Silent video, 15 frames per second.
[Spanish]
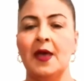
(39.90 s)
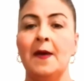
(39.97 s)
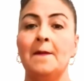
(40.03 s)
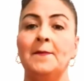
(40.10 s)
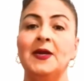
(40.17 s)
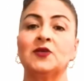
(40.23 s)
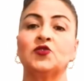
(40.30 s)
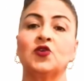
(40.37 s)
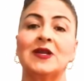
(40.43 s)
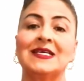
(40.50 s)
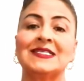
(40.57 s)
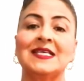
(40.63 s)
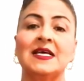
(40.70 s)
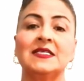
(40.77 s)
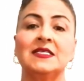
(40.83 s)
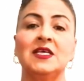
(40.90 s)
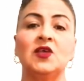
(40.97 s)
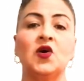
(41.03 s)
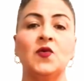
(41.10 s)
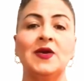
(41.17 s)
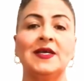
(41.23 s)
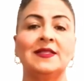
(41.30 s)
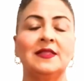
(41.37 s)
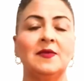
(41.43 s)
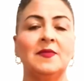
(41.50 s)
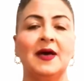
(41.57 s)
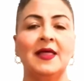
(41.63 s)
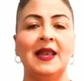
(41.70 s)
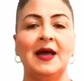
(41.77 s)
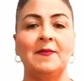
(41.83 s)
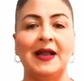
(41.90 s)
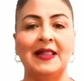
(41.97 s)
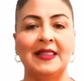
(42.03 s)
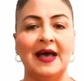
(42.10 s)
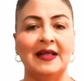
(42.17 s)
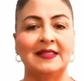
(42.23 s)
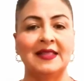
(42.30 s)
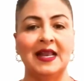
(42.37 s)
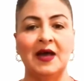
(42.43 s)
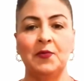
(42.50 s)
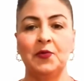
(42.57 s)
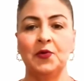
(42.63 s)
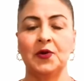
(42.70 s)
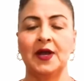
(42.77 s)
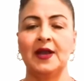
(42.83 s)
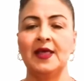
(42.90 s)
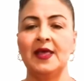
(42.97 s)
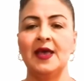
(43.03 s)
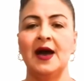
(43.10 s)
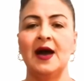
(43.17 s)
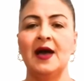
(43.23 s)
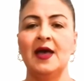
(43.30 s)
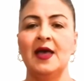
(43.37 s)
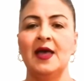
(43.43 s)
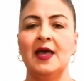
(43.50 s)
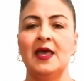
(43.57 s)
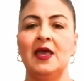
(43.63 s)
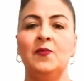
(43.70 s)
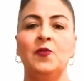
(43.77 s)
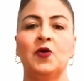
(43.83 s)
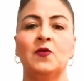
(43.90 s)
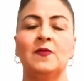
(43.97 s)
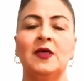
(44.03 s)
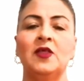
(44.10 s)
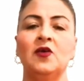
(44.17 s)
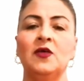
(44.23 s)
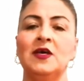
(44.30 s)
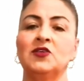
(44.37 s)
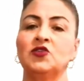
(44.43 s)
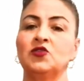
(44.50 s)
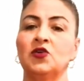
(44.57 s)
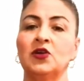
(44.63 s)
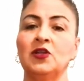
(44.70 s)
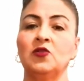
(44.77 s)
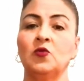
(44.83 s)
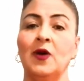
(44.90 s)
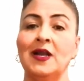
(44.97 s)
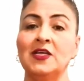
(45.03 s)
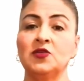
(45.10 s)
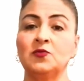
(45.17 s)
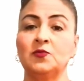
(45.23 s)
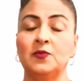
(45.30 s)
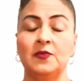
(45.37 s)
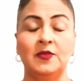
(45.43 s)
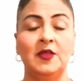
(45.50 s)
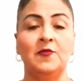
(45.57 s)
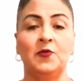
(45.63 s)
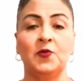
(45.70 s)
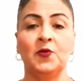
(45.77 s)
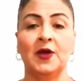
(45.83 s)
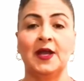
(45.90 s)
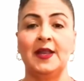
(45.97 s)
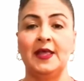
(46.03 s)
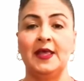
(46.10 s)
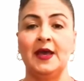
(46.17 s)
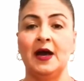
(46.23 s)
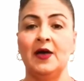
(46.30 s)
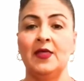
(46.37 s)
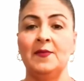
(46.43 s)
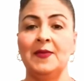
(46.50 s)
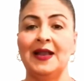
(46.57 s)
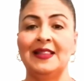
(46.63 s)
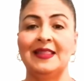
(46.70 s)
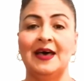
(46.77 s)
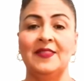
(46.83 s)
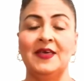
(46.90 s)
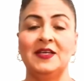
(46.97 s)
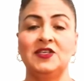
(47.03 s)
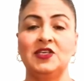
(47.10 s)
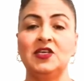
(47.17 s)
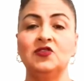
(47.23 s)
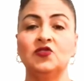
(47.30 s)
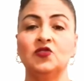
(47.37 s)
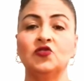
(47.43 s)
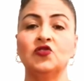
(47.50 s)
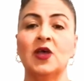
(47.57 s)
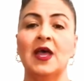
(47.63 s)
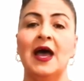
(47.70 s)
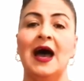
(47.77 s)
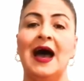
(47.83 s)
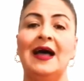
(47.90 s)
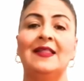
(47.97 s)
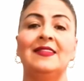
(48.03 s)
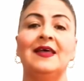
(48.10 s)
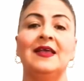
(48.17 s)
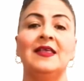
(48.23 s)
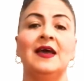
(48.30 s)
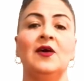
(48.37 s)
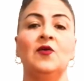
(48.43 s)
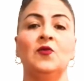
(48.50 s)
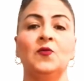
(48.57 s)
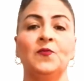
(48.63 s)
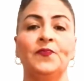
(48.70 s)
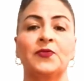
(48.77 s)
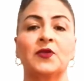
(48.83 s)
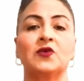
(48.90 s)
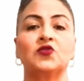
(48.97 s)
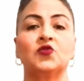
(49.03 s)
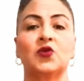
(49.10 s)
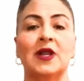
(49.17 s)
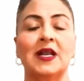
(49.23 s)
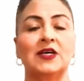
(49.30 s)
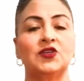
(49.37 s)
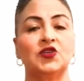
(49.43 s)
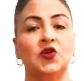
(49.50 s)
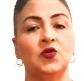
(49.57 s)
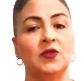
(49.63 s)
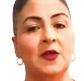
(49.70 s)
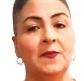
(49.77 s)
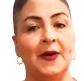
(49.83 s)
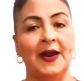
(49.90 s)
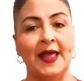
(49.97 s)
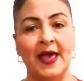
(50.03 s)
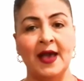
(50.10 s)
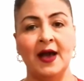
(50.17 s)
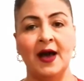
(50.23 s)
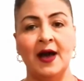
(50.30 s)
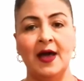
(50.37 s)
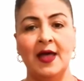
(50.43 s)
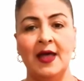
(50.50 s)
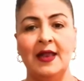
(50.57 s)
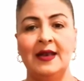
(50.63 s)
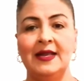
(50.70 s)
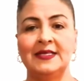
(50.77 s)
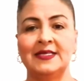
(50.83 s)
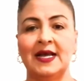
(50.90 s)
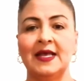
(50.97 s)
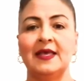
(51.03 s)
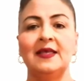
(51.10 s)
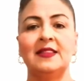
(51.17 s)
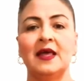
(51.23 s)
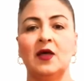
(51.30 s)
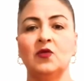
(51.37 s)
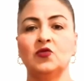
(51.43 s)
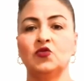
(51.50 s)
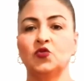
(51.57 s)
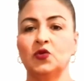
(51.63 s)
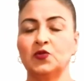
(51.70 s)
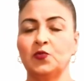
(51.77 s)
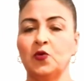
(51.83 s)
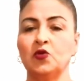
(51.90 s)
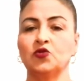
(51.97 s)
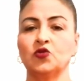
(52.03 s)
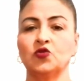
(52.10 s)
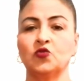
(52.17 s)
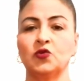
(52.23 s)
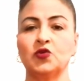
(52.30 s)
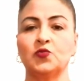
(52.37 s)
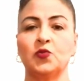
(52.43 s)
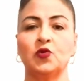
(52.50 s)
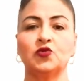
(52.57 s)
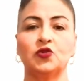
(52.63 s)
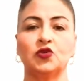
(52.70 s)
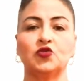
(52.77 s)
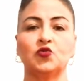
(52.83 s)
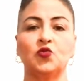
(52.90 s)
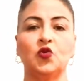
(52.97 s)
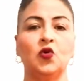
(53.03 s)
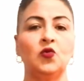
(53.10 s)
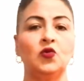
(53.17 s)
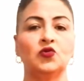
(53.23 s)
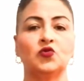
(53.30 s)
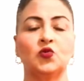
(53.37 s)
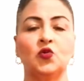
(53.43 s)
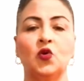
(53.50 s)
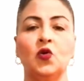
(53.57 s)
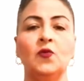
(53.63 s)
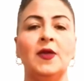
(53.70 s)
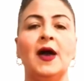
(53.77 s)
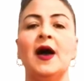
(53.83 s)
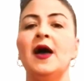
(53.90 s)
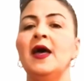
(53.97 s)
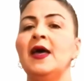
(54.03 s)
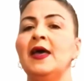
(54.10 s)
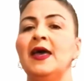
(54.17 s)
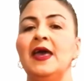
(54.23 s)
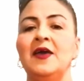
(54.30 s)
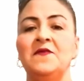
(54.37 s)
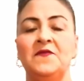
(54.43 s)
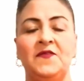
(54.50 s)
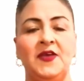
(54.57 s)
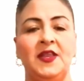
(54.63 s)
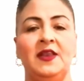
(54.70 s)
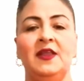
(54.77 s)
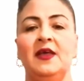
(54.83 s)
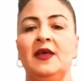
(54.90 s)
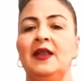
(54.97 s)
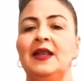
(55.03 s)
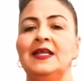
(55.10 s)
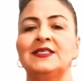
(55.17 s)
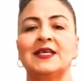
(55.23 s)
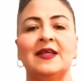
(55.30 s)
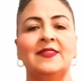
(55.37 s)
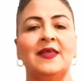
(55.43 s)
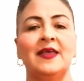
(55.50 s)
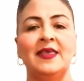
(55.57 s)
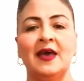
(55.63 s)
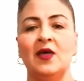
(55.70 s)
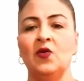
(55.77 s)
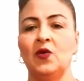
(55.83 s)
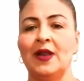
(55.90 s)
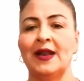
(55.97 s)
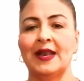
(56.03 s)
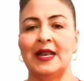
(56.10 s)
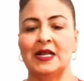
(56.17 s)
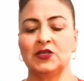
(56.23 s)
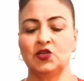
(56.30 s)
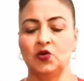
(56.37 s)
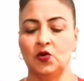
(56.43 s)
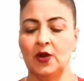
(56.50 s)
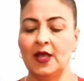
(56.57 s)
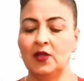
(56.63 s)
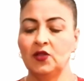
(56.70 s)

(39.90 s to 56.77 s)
Personas que han sido víctimas de la maldad de la brujería y por medio de estos rituales de brujería, de maldad, de hechizos, han dañado su relación de pareja, les han quitado su esposo, su esposa, su novio, su novia, en fin, les han dañado la relación.